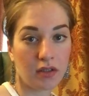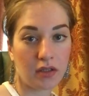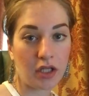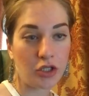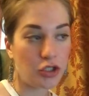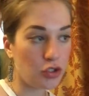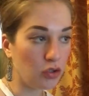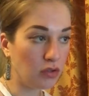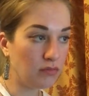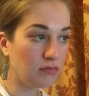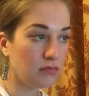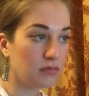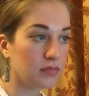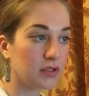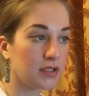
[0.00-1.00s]
начнем
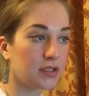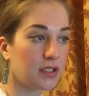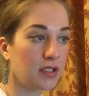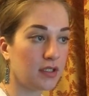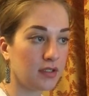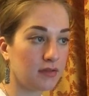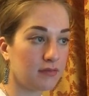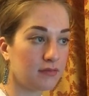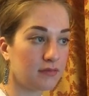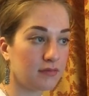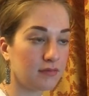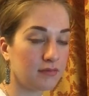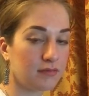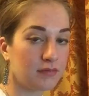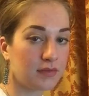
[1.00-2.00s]
с
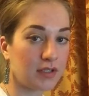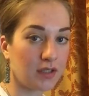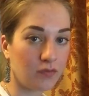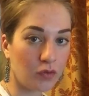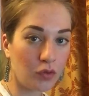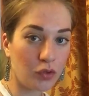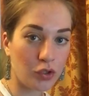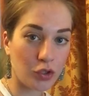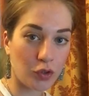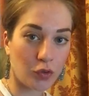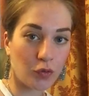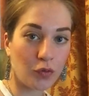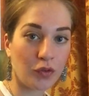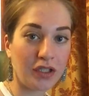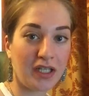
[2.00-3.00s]
того,
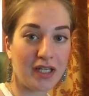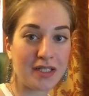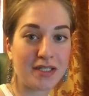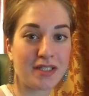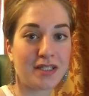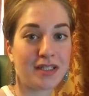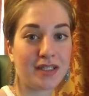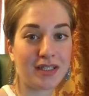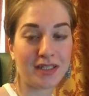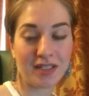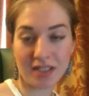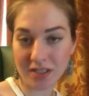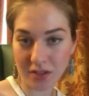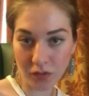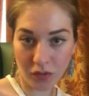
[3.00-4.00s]
что есть
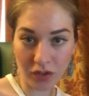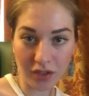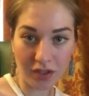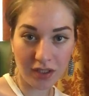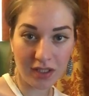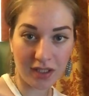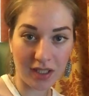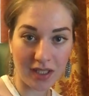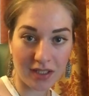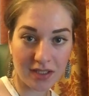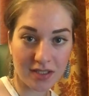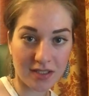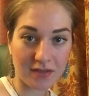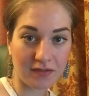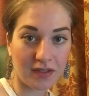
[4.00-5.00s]
традиционные
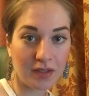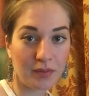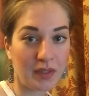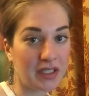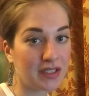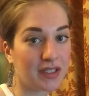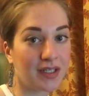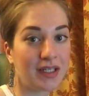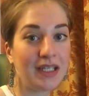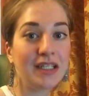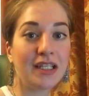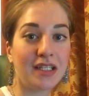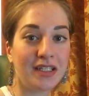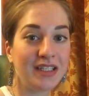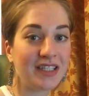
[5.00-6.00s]
танцы фламенко и
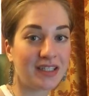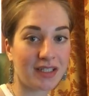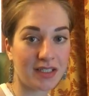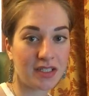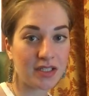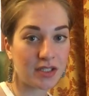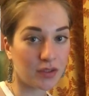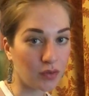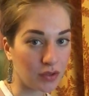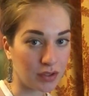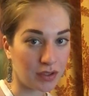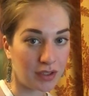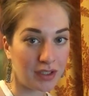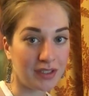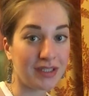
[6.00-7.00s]

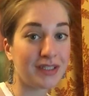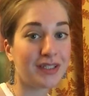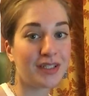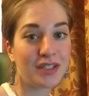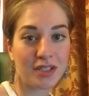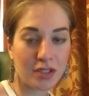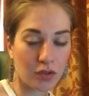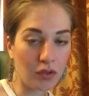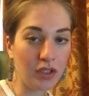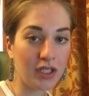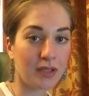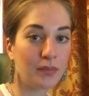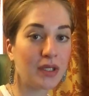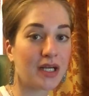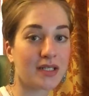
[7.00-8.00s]
нетрадиционные.
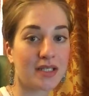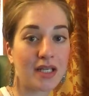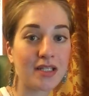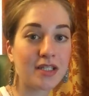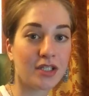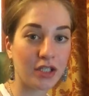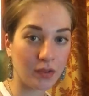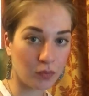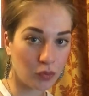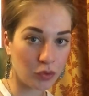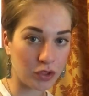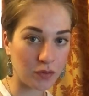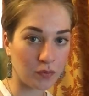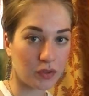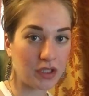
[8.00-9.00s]
Нетрадиционных мы касаться не
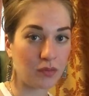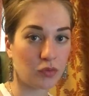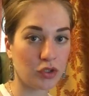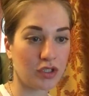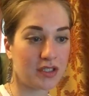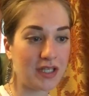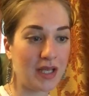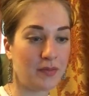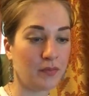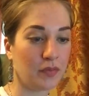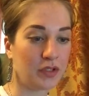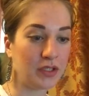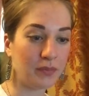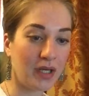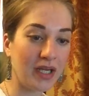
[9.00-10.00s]
будем, потому что, сами
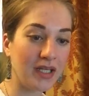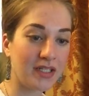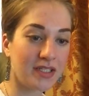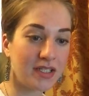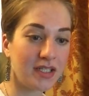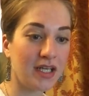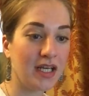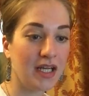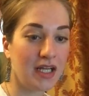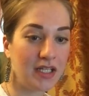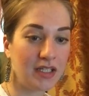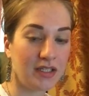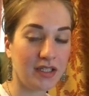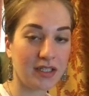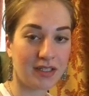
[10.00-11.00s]
понимаете,
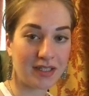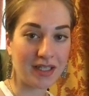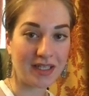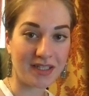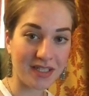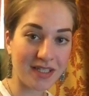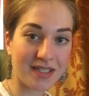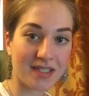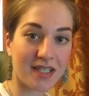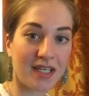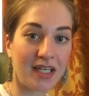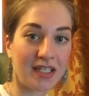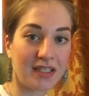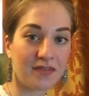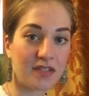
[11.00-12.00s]
нет традиция –
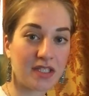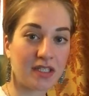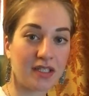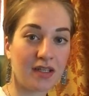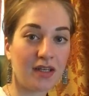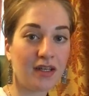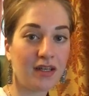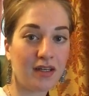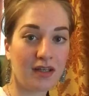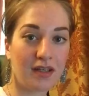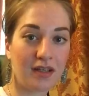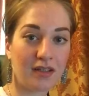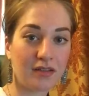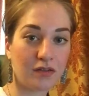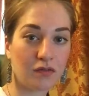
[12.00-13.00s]
это
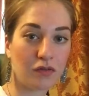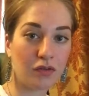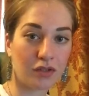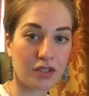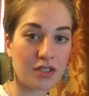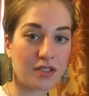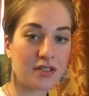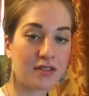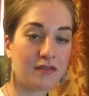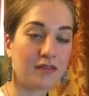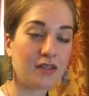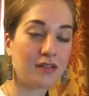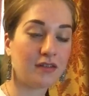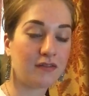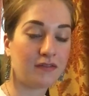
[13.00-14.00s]
всегда
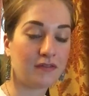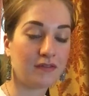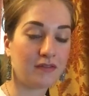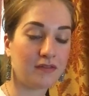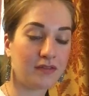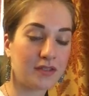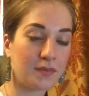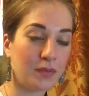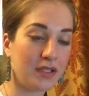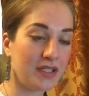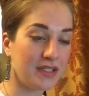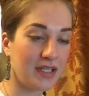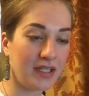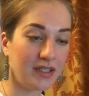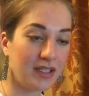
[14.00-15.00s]
творчество,
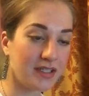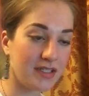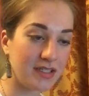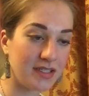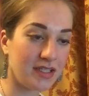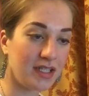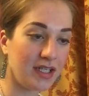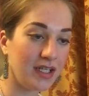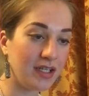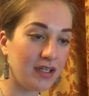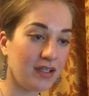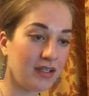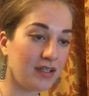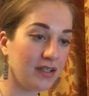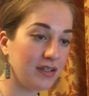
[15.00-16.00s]
сплетение
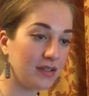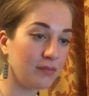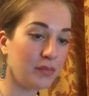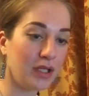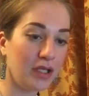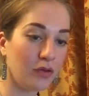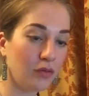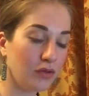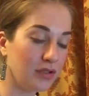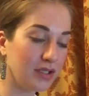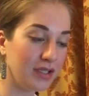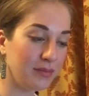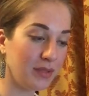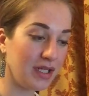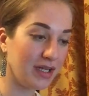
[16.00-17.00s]
стилей,
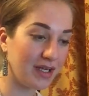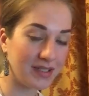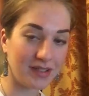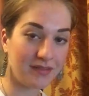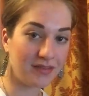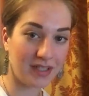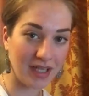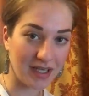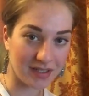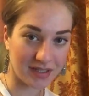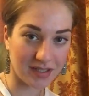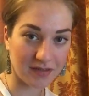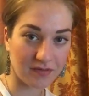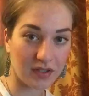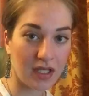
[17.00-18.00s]
миллионы и миллиарды
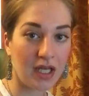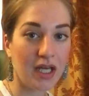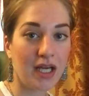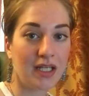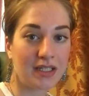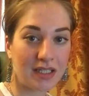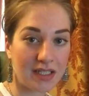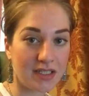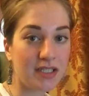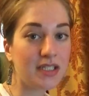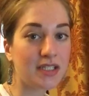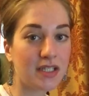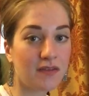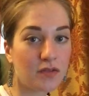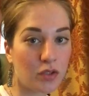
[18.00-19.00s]
вариантов.
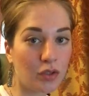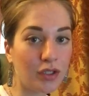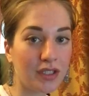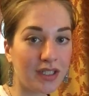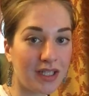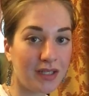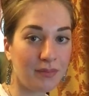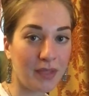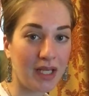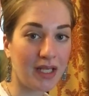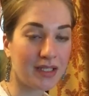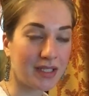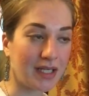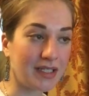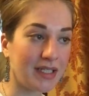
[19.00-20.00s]
Традиция все-таки
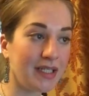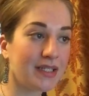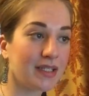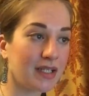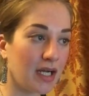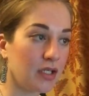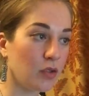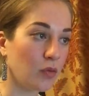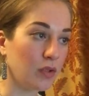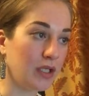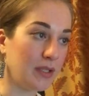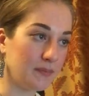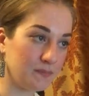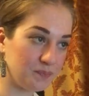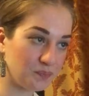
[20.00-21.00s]
имеет какие-то
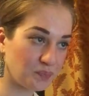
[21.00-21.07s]
каноны.